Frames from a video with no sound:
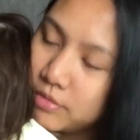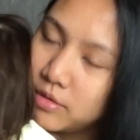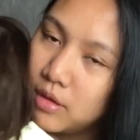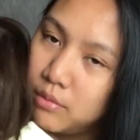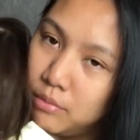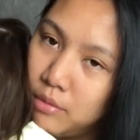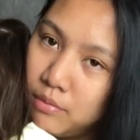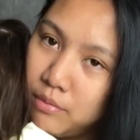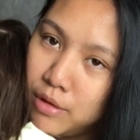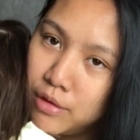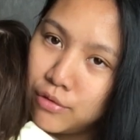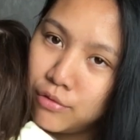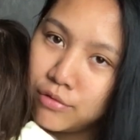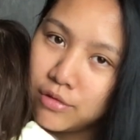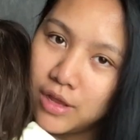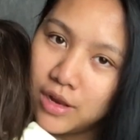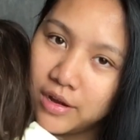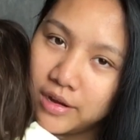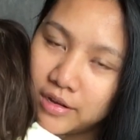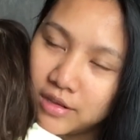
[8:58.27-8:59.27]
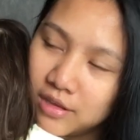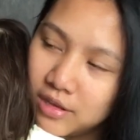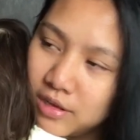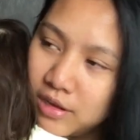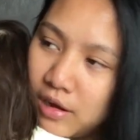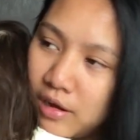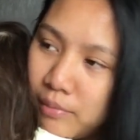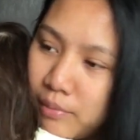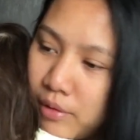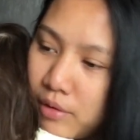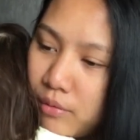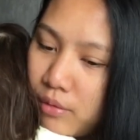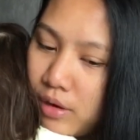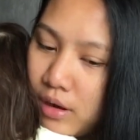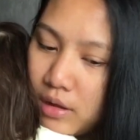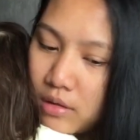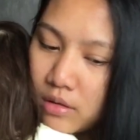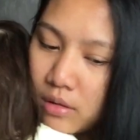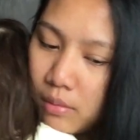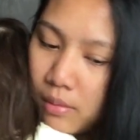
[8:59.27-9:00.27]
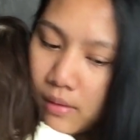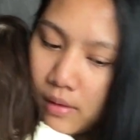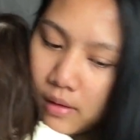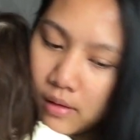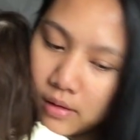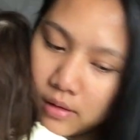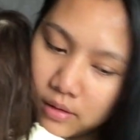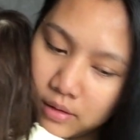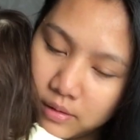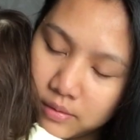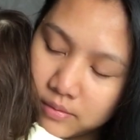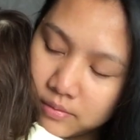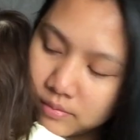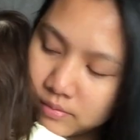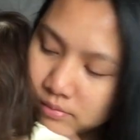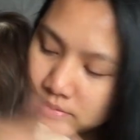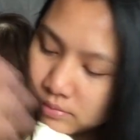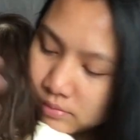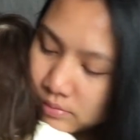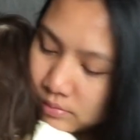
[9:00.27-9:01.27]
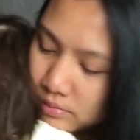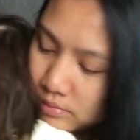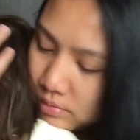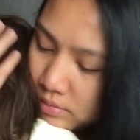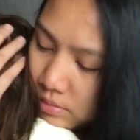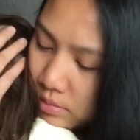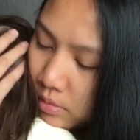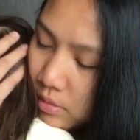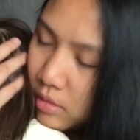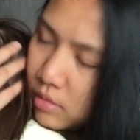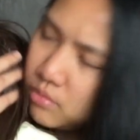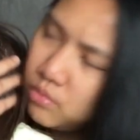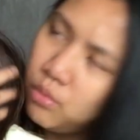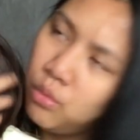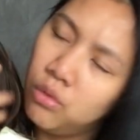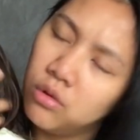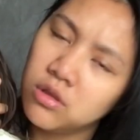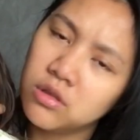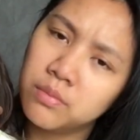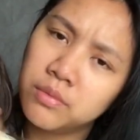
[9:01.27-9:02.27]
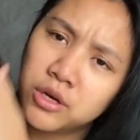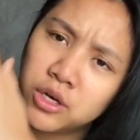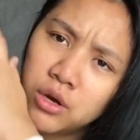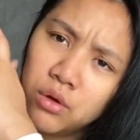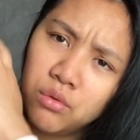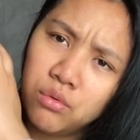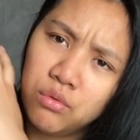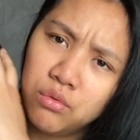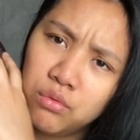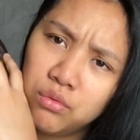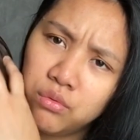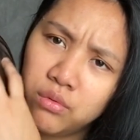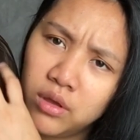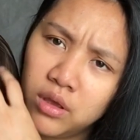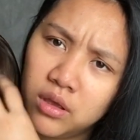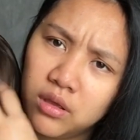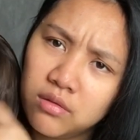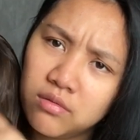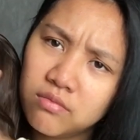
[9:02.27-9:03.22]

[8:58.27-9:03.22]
Mimiss ko talaga siya kapag wala sa bahay. Bukas pa siya uuwi.